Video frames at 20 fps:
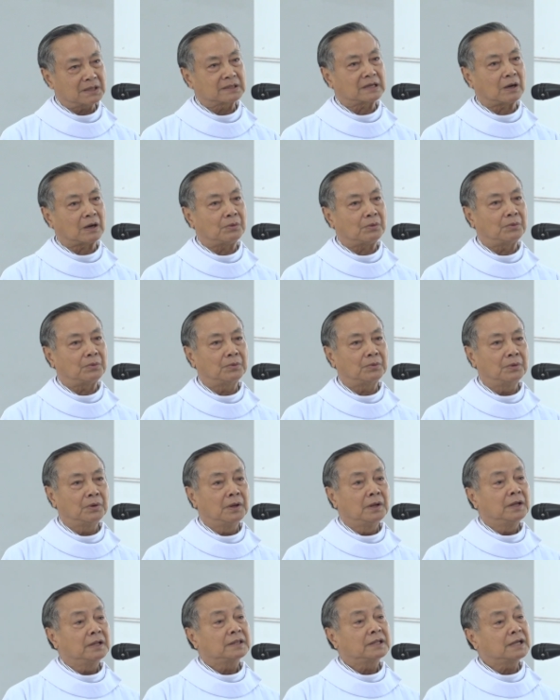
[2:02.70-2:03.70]
nhau.
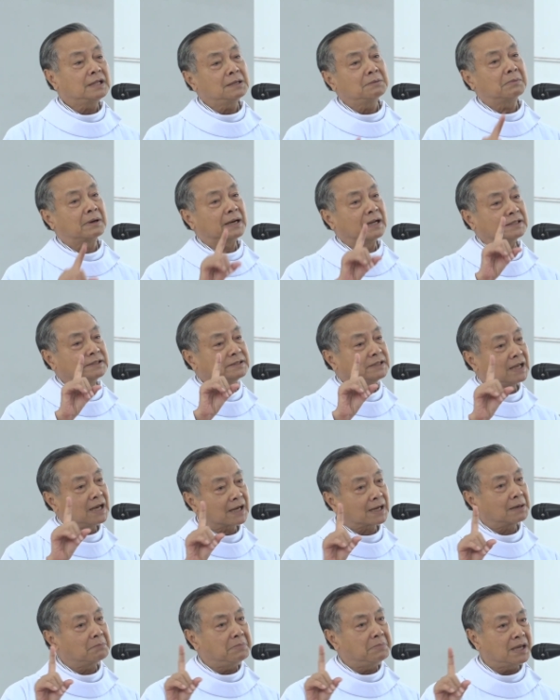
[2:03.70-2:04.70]
Thế nhưng mà đấy chỉ là
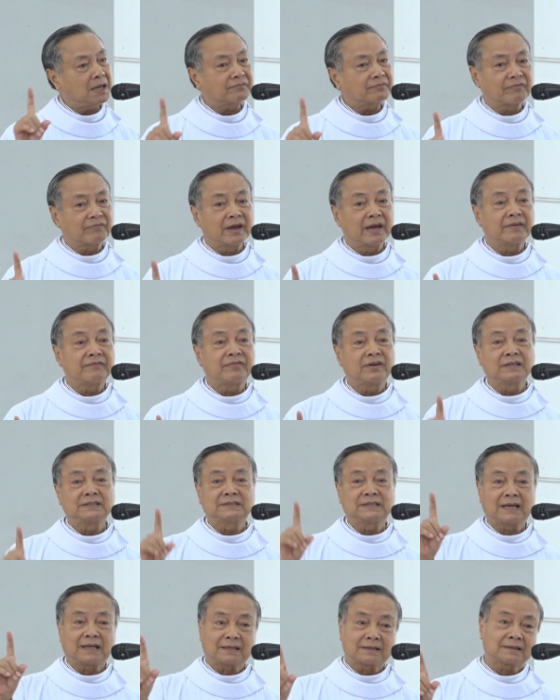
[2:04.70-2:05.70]
cái biết về phương
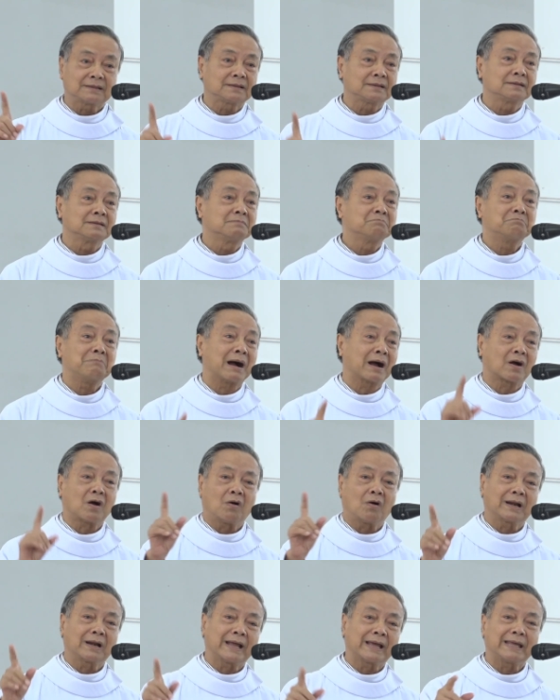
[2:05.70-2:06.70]
diện bà
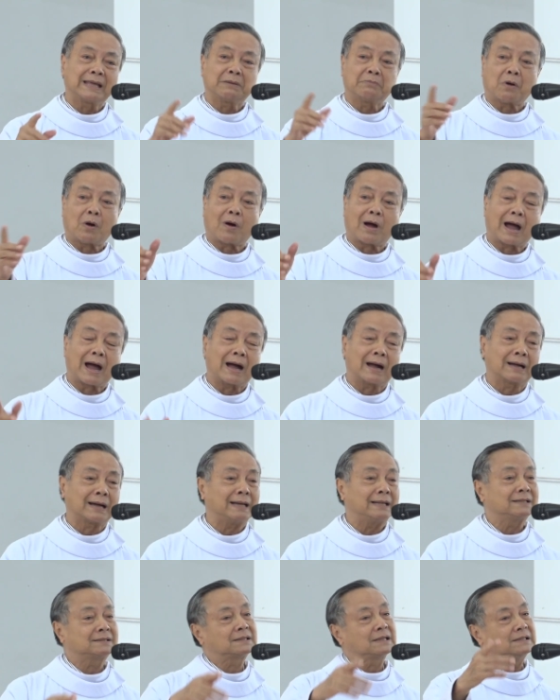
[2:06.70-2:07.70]
con, anh em họ hàng
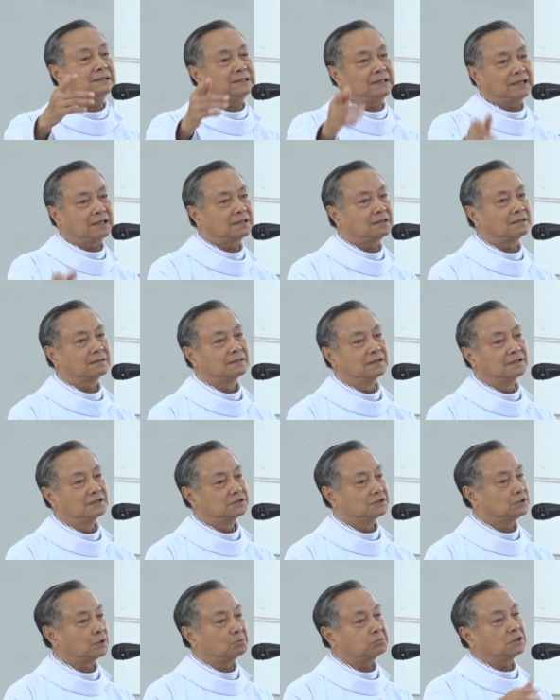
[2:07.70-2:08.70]
ngay tự nhiên,
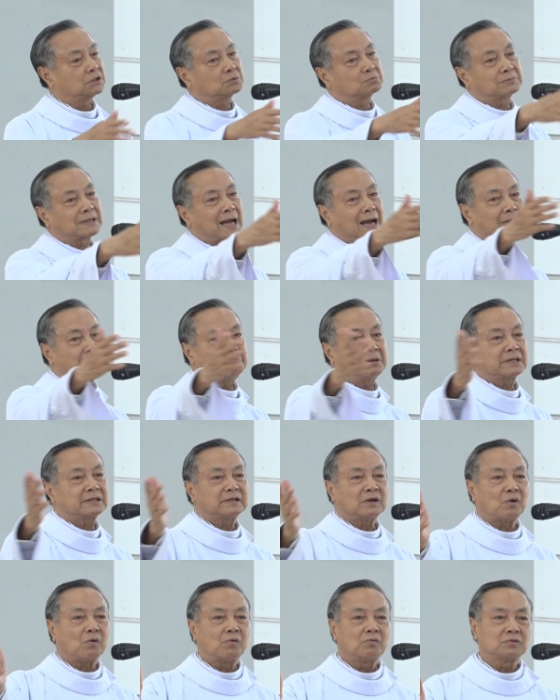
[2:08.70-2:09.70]
giống như chúng ta biết
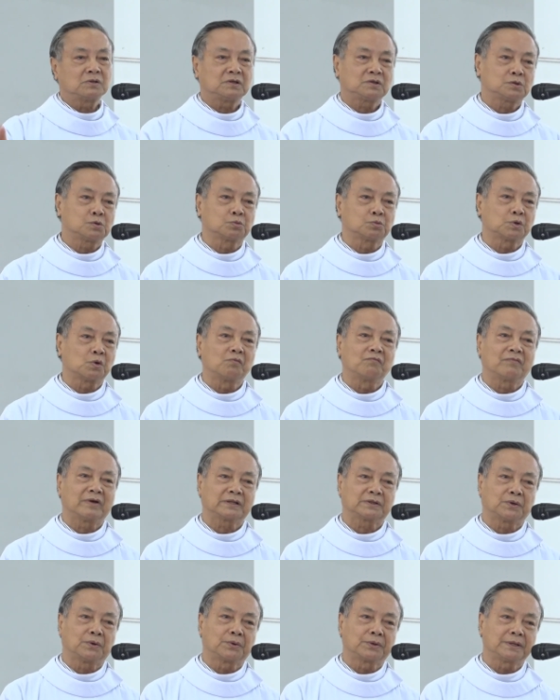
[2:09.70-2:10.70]
nhau chung chung vậy
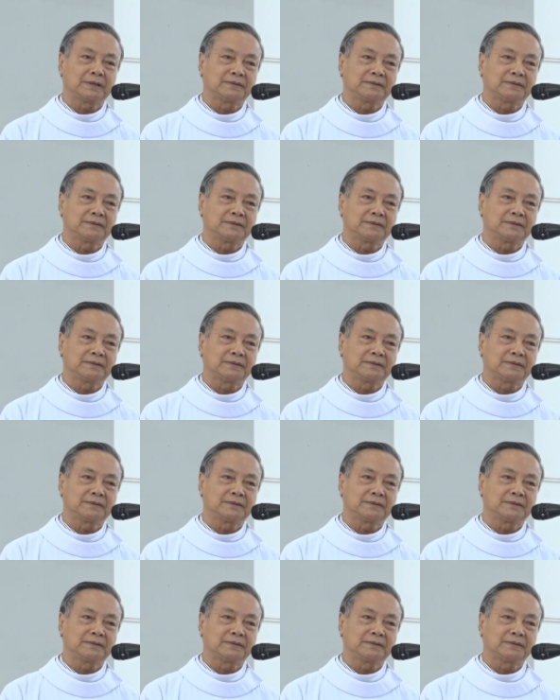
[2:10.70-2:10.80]
thôi.